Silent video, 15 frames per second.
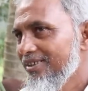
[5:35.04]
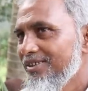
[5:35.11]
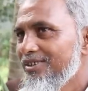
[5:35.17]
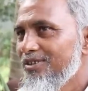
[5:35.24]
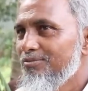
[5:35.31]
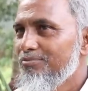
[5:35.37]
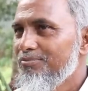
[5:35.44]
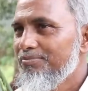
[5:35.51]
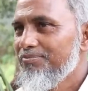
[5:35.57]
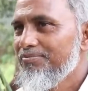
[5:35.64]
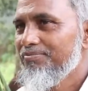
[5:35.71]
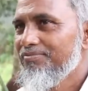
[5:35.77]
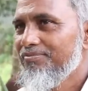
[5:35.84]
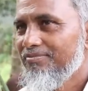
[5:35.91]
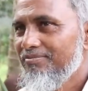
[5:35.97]
তারপরে
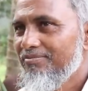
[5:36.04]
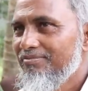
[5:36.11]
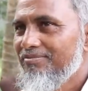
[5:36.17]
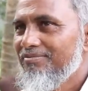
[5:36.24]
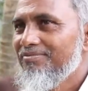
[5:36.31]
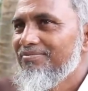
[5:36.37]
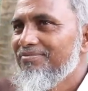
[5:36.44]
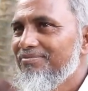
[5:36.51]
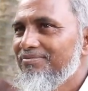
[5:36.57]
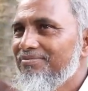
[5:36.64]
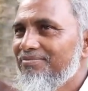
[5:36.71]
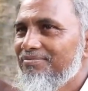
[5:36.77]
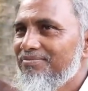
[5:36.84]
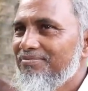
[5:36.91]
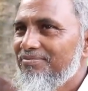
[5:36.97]
এই যে এটার
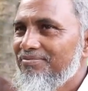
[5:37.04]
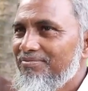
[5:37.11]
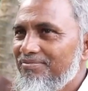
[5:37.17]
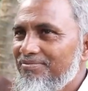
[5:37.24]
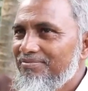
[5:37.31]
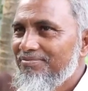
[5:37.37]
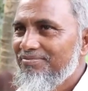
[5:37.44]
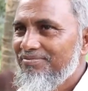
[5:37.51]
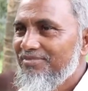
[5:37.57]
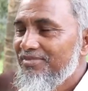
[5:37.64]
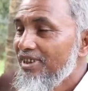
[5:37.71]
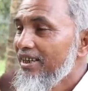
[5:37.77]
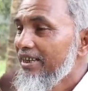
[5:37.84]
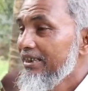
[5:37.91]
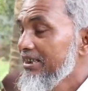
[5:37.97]
চিকিৎসার ব্যাপারে
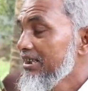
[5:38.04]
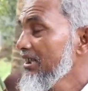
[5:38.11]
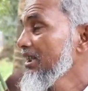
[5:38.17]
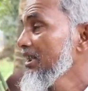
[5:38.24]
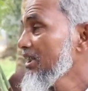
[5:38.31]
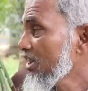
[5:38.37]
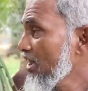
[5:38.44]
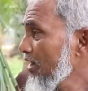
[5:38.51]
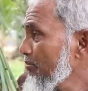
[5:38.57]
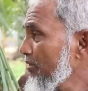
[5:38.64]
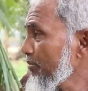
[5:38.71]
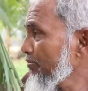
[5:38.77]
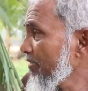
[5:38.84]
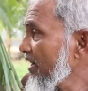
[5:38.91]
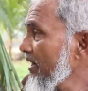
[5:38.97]
আপনারা কি করেন চিকিৎসার
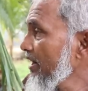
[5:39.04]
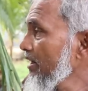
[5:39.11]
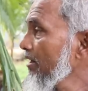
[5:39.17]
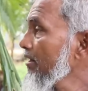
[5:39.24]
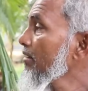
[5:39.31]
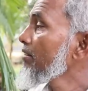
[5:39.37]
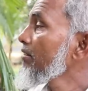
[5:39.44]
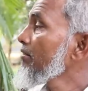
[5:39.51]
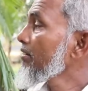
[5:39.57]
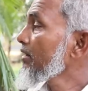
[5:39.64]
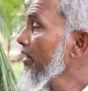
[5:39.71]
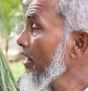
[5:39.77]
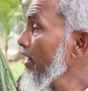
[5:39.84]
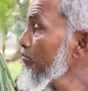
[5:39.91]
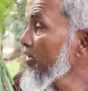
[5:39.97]
ব্যাপারে
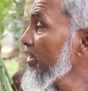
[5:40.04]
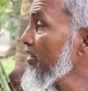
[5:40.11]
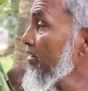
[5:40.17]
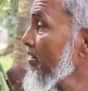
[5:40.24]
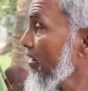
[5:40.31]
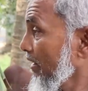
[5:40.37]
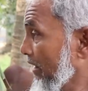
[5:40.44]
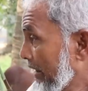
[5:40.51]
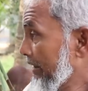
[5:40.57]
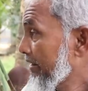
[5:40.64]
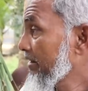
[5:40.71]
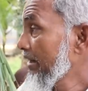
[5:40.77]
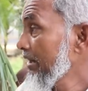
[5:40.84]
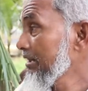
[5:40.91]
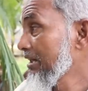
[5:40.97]
গ্রামে
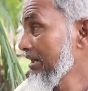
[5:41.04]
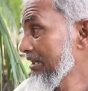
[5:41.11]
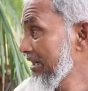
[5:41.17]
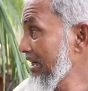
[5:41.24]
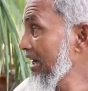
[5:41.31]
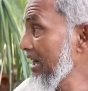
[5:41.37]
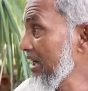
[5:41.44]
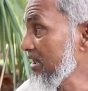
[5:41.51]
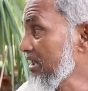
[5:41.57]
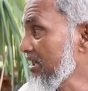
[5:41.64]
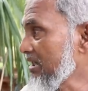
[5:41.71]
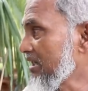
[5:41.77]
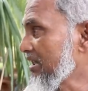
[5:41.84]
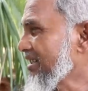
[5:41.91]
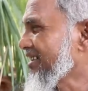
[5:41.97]
ডাক্তার যারা
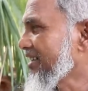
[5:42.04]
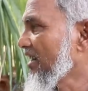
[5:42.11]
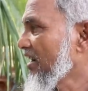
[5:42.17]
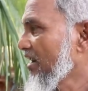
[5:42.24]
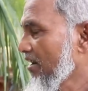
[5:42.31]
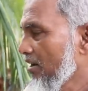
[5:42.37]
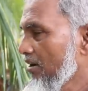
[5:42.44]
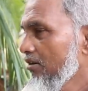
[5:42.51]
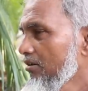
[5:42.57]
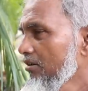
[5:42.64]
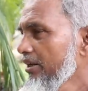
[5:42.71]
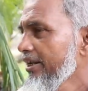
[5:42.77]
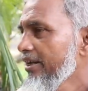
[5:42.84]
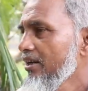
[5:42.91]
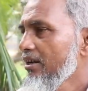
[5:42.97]
আছে হ্যাঁ
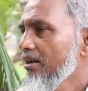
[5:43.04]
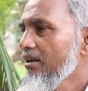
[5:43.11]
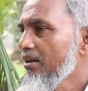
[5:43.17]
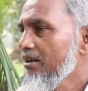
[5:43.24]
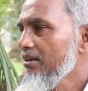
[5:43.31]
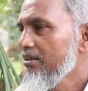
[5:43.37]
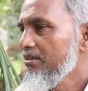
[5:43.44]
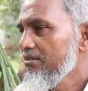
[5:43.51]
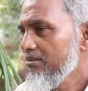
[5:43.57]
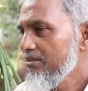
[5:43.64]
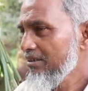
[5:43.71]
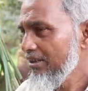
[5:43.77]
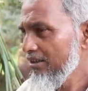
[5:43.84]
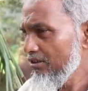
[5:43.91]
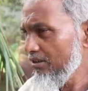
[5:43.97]
ওই
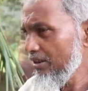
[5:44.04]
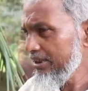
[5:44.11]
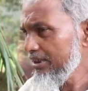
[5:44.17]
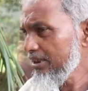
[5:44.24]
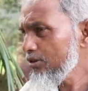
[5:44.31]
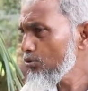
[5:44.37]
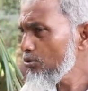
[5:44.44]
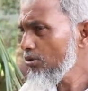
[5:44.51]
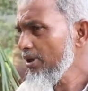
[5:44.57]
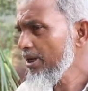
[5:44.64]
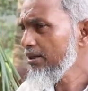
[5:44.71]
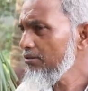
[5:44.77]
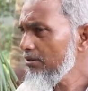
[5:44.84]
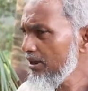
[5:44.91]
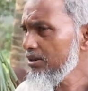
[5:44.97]
তার কাছে
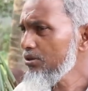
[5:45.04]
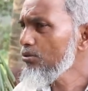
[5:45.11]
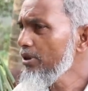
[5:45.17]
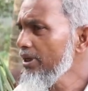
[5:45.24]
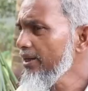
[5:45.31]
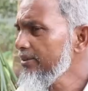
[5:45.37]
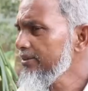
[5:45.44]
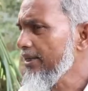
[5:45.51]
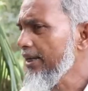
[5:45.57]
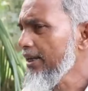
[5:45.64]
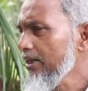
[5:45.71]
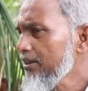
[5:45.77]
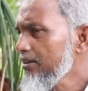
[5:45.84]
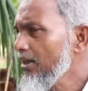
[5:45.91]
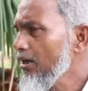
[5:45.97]
ছোটোখাটো কিছু হইলে যাই
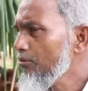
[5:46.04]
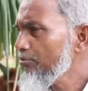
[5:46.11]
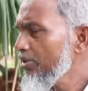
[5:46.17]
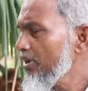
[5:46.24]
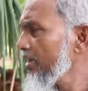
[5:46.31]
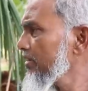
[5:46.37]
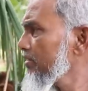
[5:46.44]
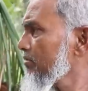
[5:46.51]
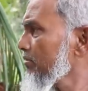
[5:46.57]
তারপরে